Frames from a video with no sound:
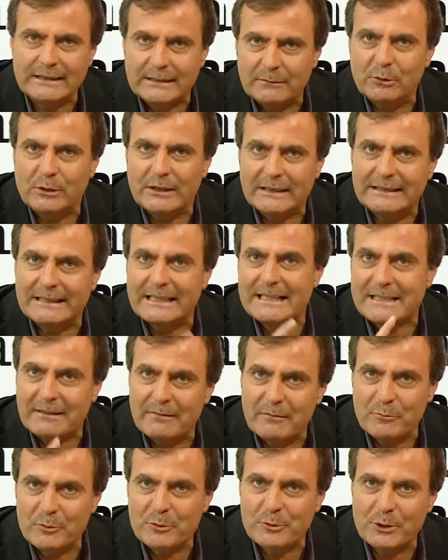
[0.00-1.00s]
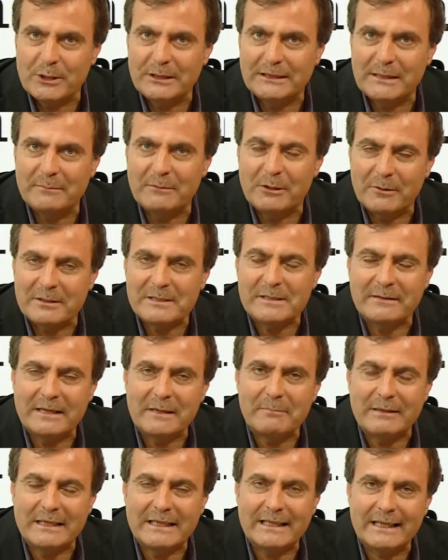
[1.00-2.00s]
Tenemos gente que sabe mucho del tema y lo va a saber
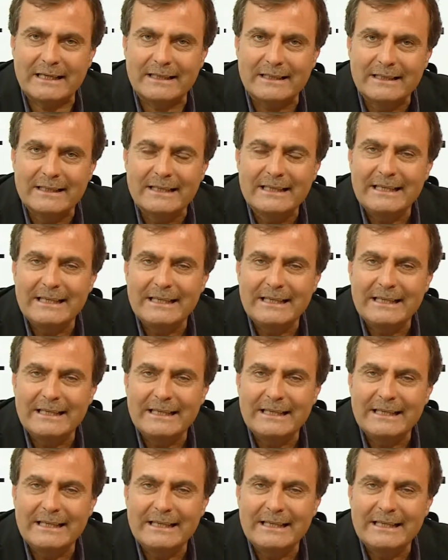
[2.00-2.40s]
explicar.